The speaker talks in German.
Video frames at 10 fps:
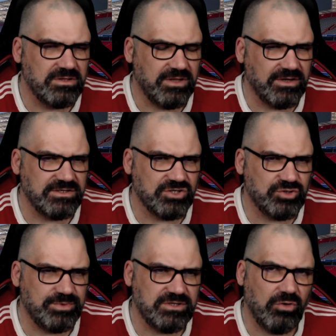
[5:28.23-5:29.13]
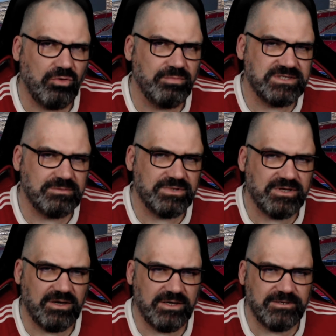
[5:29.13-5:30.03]
Denke ich, das spielt da auch ein bisschen
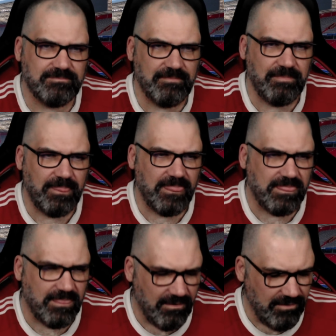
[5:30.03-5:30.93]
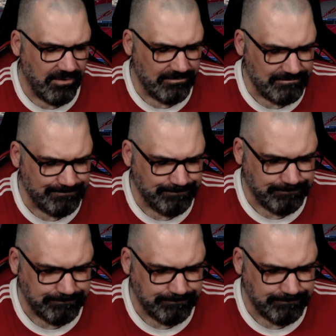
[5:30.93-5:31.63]
mit rein. Ähm,